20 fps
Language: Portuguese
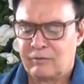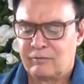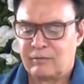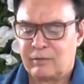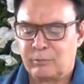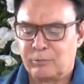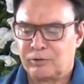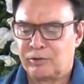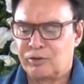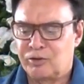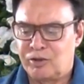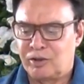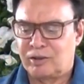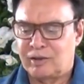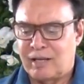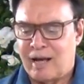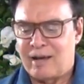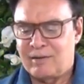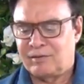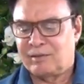Vamos
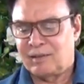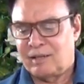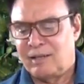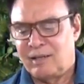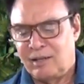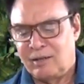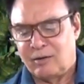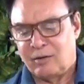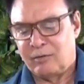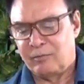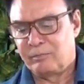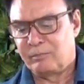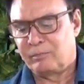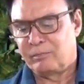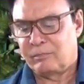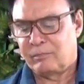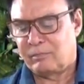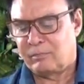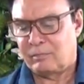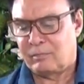agitar isso aqui, ó.
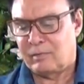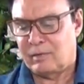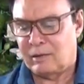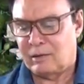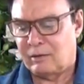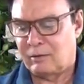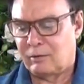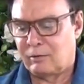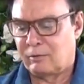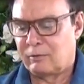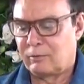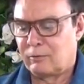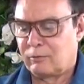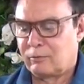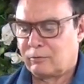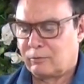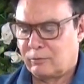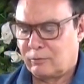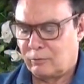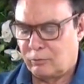
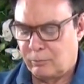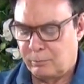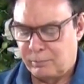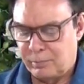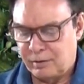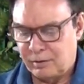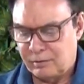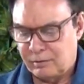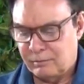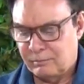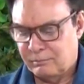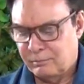Opa.